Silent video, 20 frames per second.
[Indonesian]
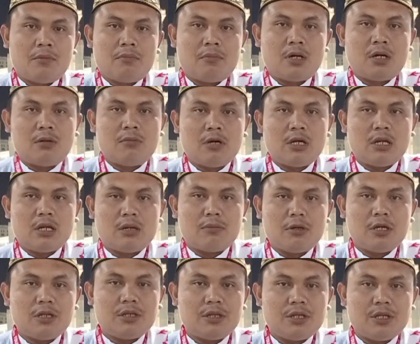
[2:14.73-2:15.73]
ma baina
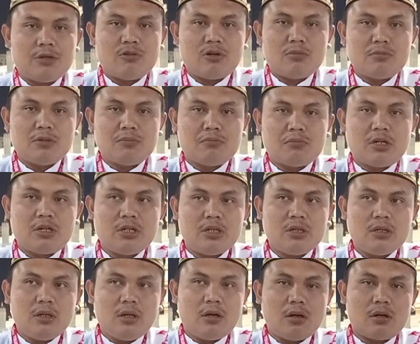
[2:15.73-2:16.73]
baiti wa
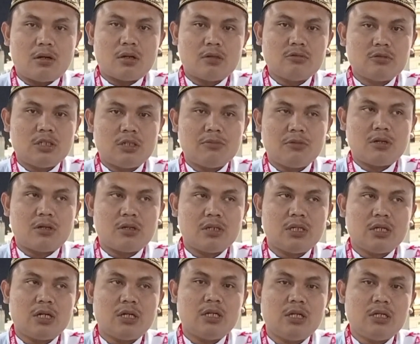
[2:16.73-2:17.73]
mimbari rauda
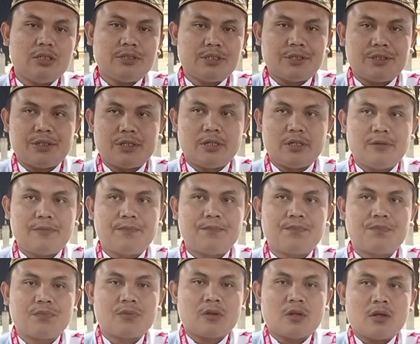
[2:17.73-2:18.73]
miryadil jannah
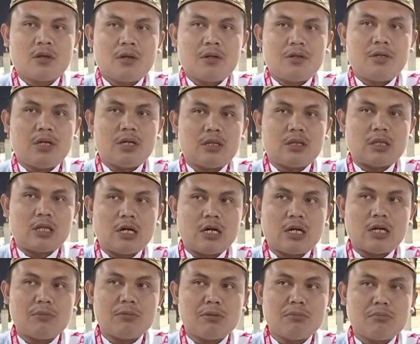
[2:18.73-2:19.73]
di
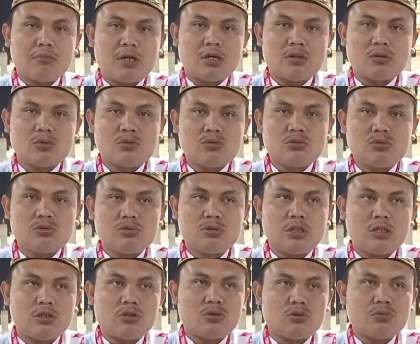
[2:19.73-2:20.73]
antara mimbarku
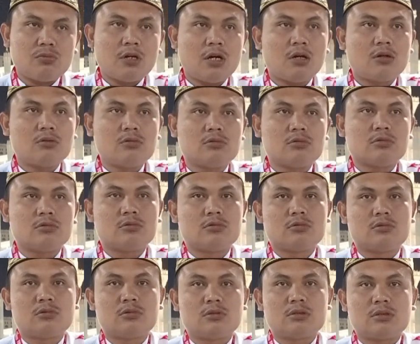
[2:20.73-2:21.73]
dan rumahku
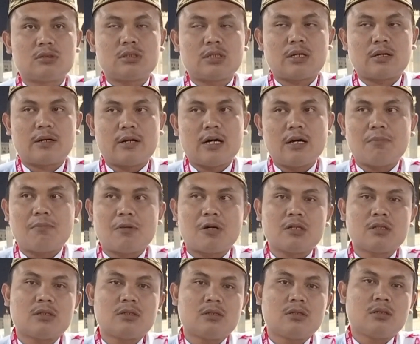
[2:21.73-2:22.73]

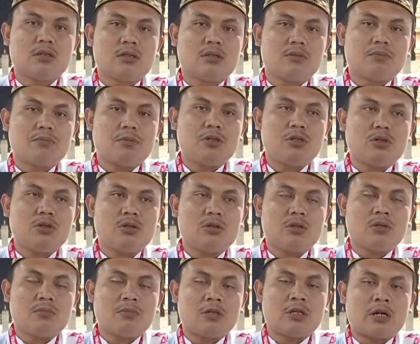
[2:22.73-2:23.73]
terdapat pin,
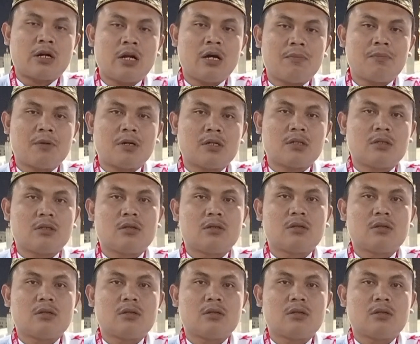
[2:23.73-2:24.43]
terdapat